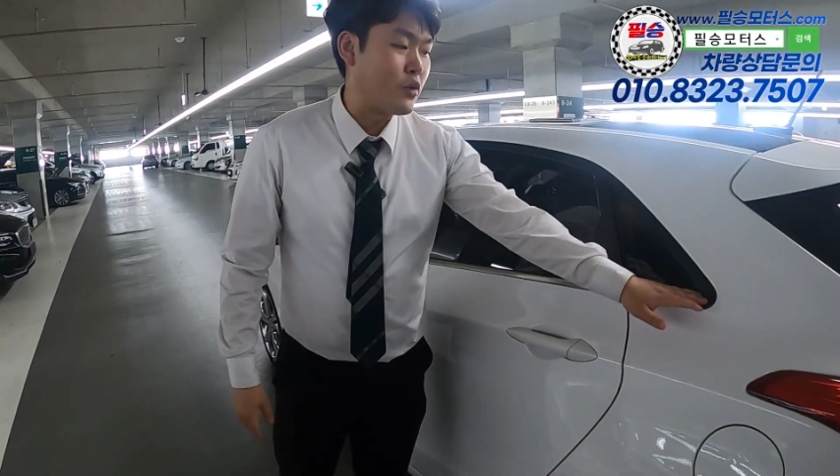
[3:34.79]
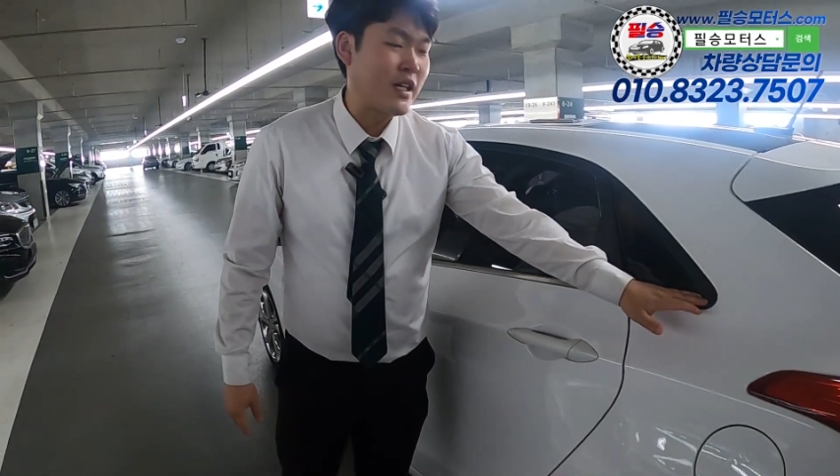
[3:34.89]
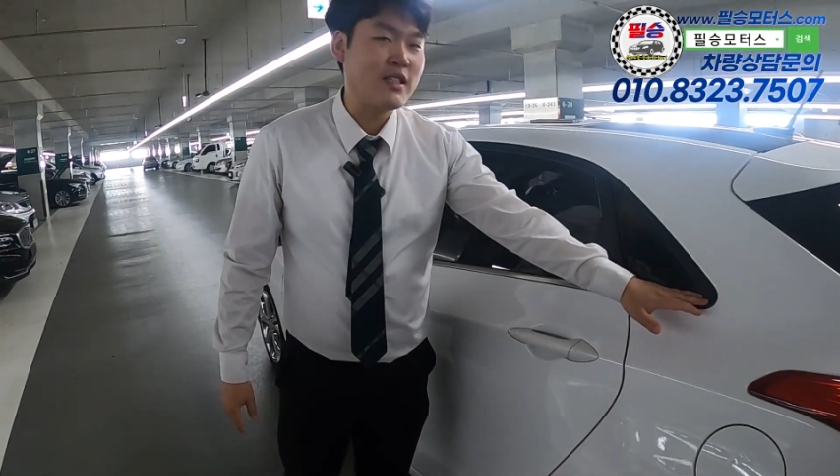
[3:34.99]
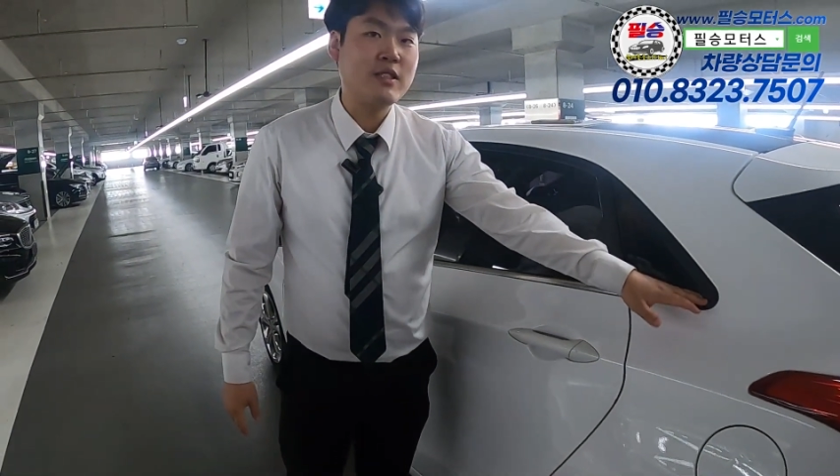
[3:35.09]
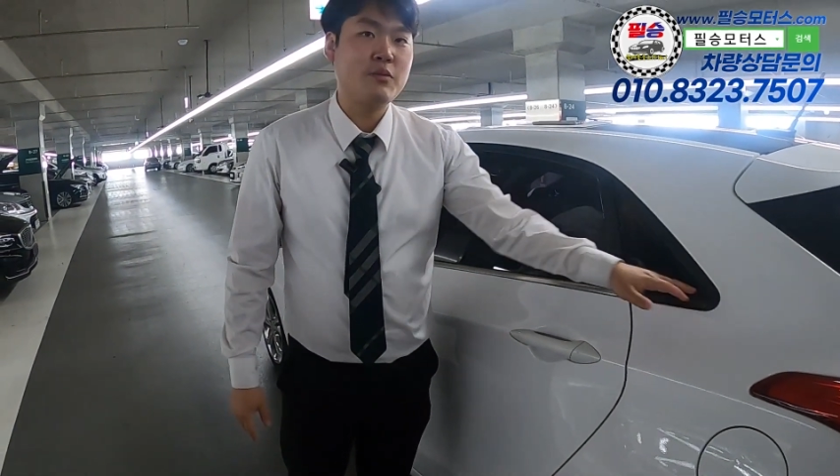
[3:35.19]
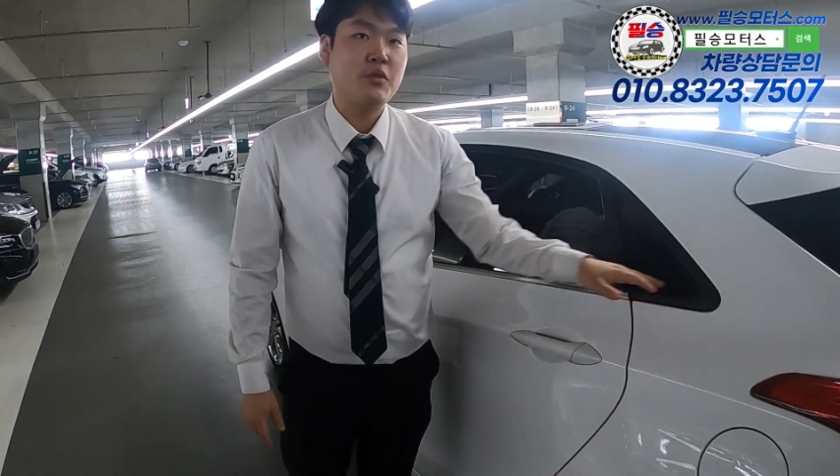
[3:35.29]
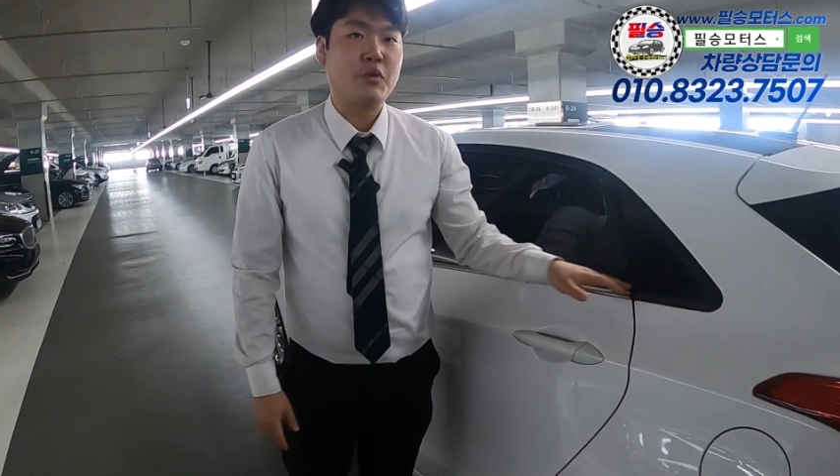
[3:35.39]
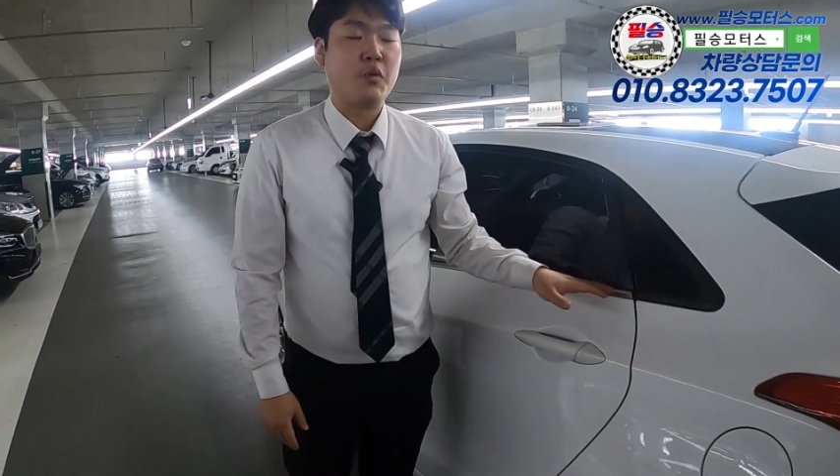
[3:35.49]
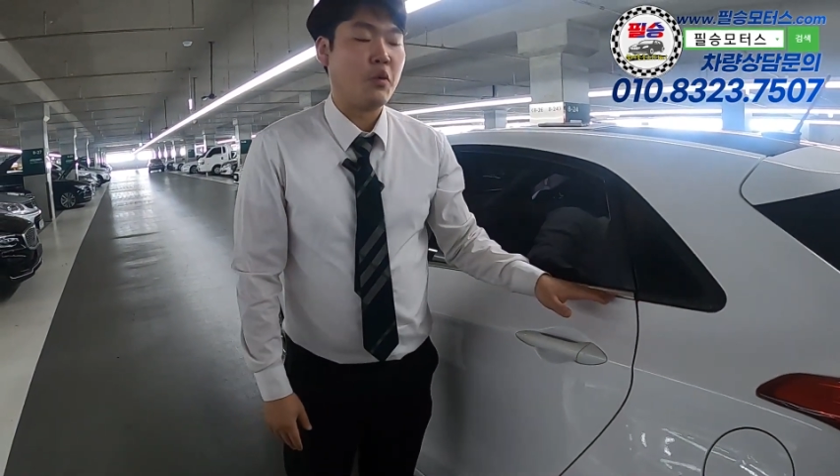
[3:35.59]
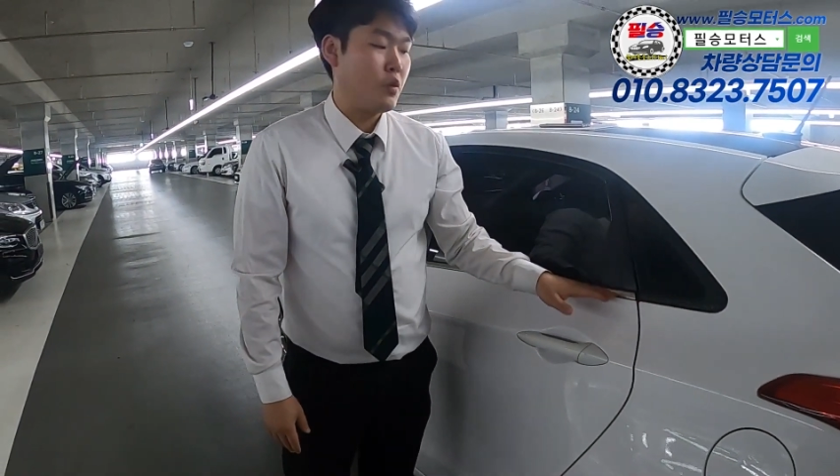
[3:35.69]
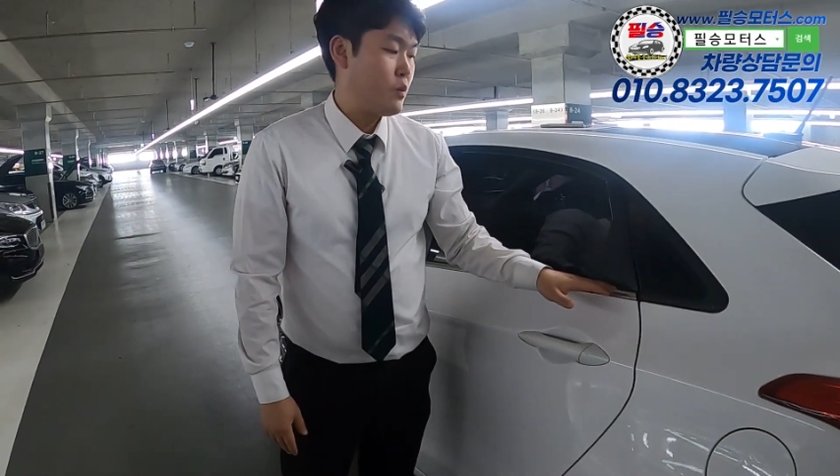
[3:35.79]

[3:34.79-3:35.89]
뭐 사실 뭐